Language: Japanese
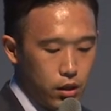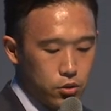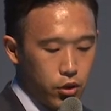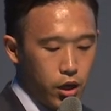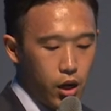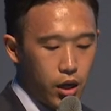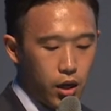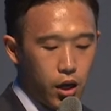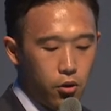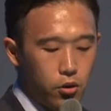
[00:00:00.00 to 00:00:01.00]
それから
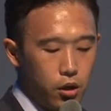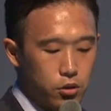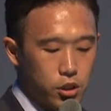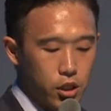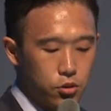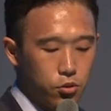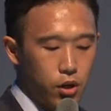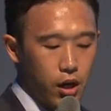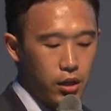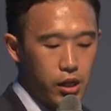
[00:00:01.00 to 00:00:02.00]
結果をグラフにしてそこ
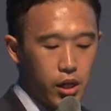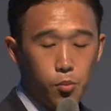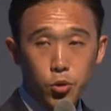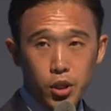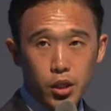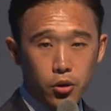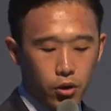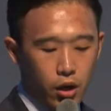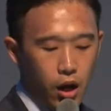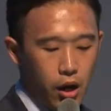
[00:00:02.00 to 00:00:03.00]
から何が問題なの
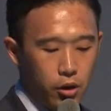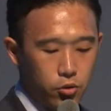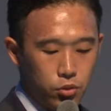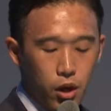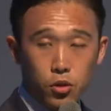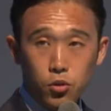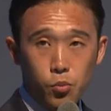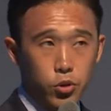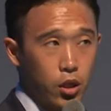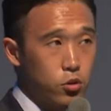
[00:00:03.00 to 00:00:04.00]
か考えることがとて
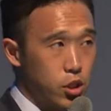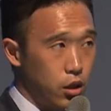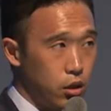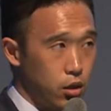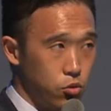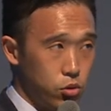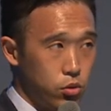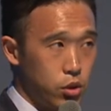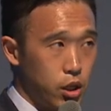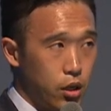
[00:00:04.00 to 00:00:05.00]
も楽しかったというふ
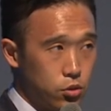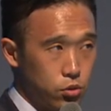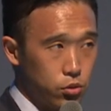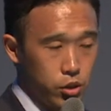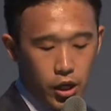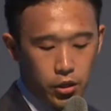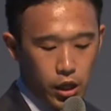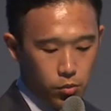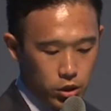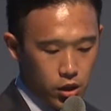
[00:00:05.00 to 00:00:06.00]
うに感想の方に書いて
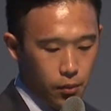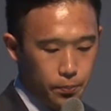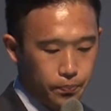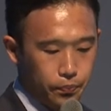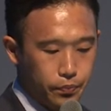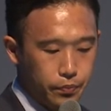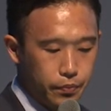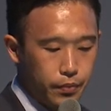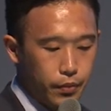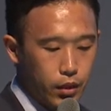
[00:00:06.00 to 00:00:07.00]
ありました
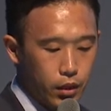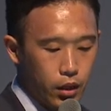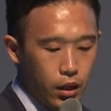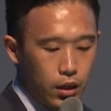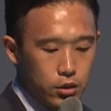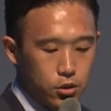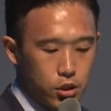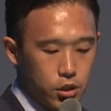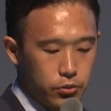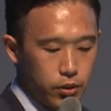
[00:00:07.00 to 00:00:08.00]

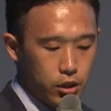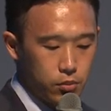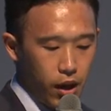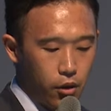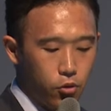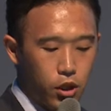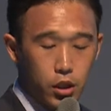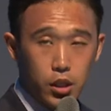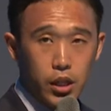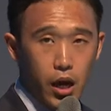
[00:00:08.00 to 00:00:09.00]
次に2つ目効果
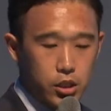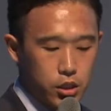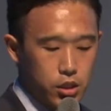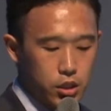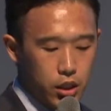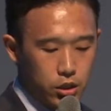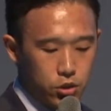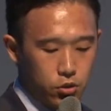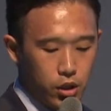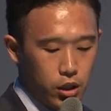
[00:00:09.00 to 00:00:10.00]
的な ICT
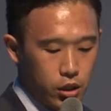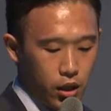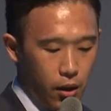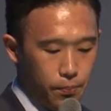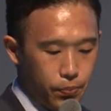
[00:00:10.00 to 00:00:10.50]
活用ができた、